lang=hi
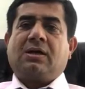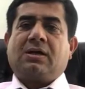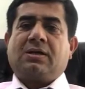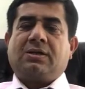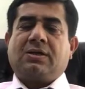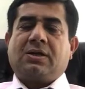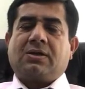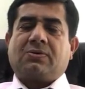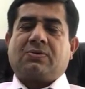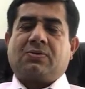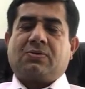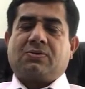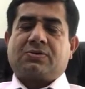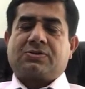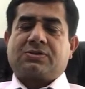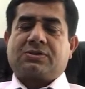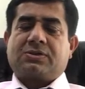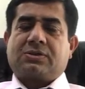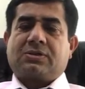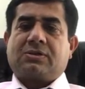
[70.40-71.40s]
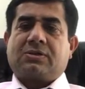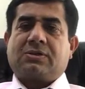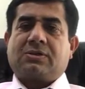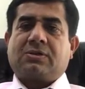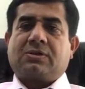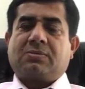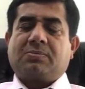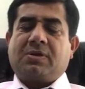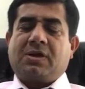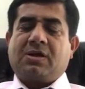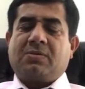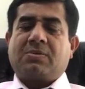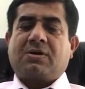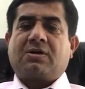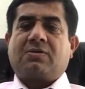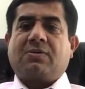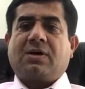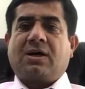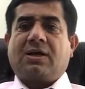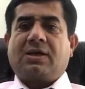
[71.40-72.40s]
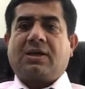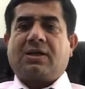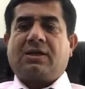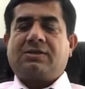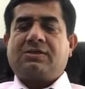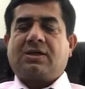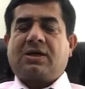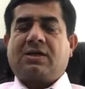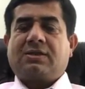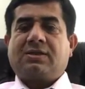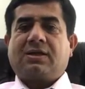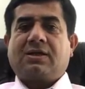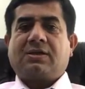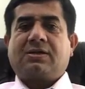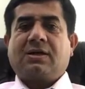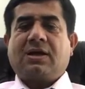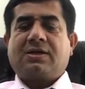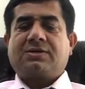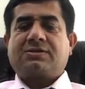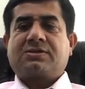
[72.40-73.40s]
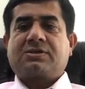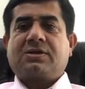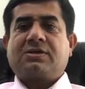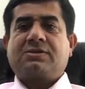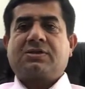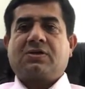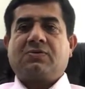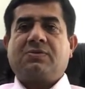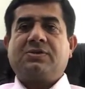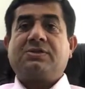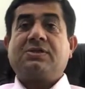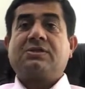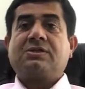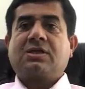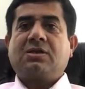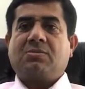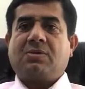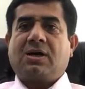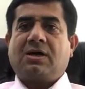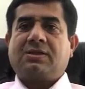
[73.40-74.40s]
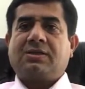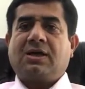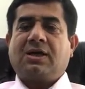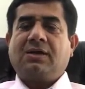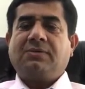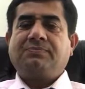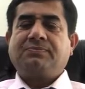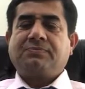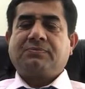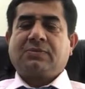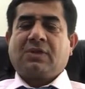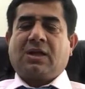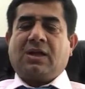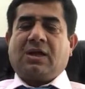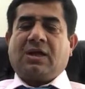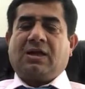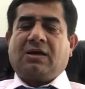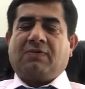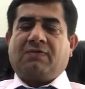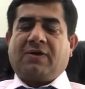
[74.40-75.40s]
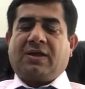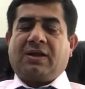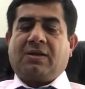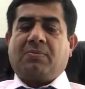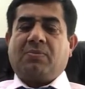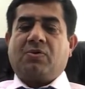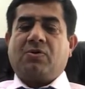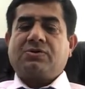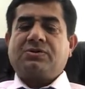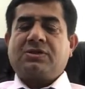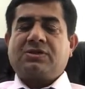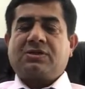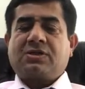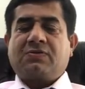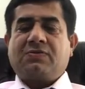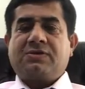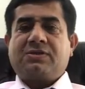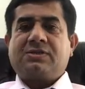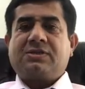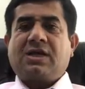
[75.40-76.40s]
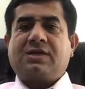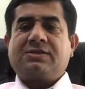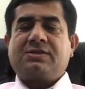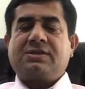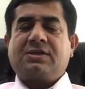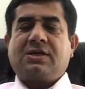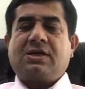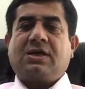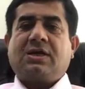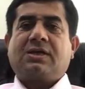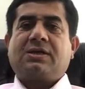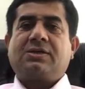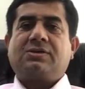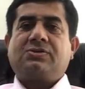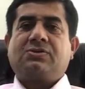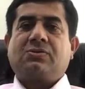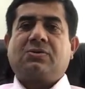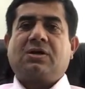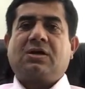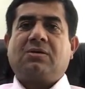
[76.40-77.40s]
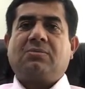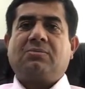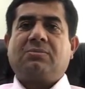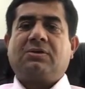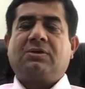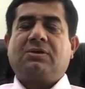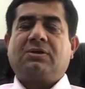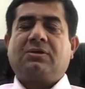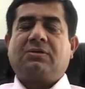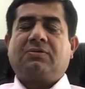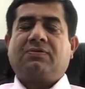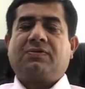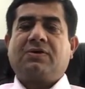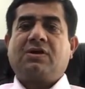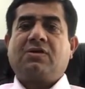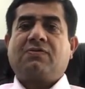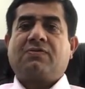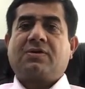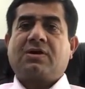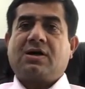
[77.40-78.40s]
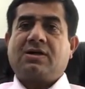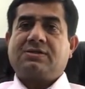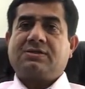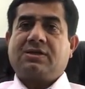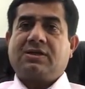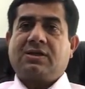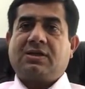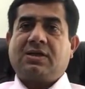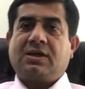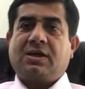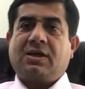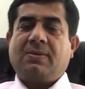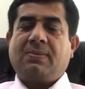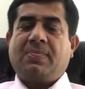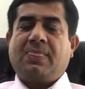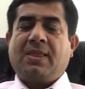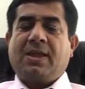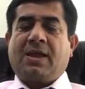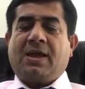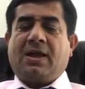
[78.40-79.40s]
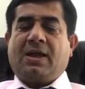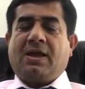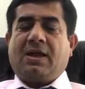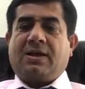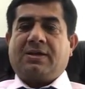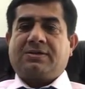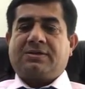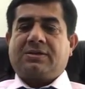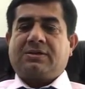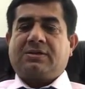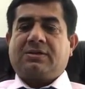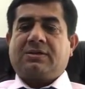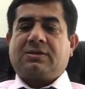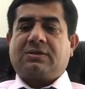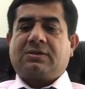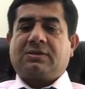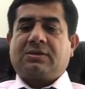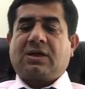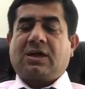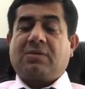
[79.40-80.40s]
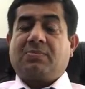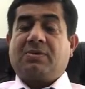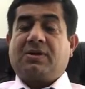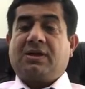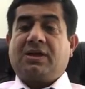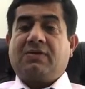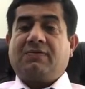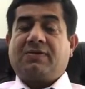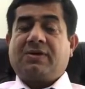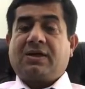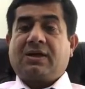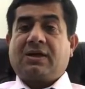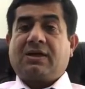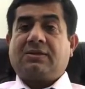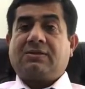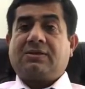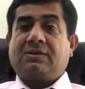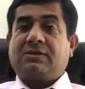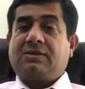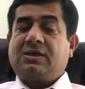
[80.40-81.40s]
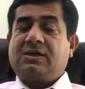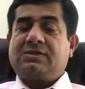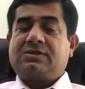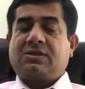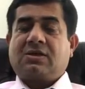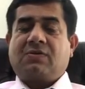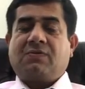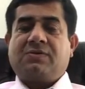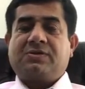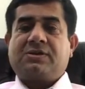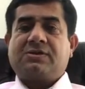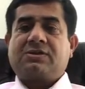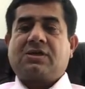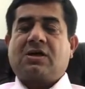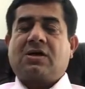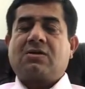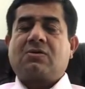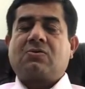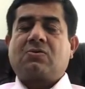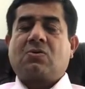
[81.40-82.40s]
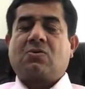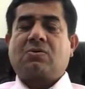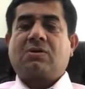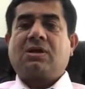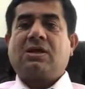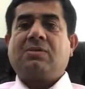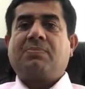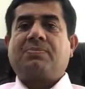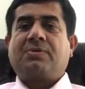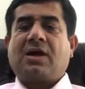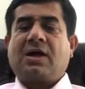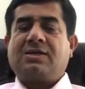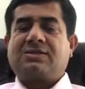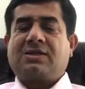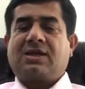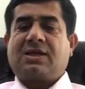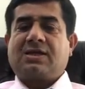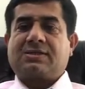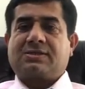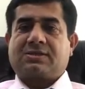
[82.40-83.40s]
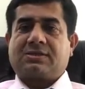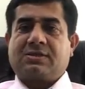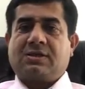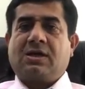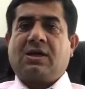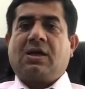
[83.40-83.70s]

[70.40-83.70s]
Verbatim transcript: ये कोर्स भी हम करवा रहे हैं जहाँ तक एक्स्ट्रा सर्विसेज की बात है वेल बहुत सी सर्विसेज ऐसी हैं कि जो हम फ्री ऑफ कास्ट दे रहे हैं एंड आई बिलीव के दीज सर्विसेज आर टोटली प्राइसलेस